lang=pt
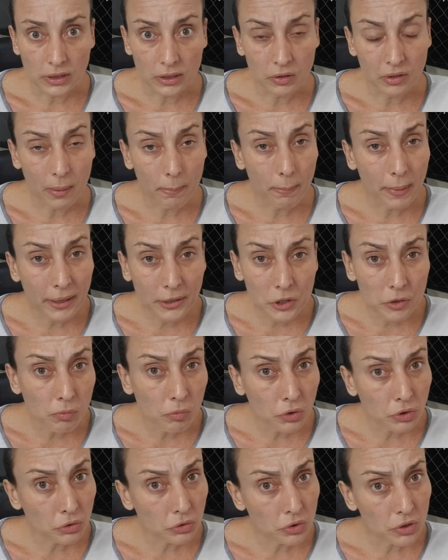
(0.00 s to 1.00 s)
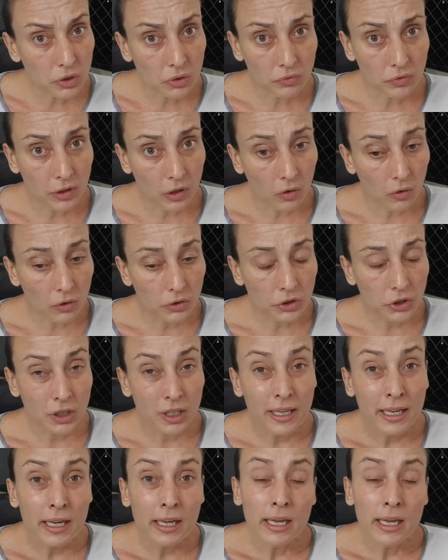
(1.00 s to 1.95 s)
Então depende muito do seu filhote.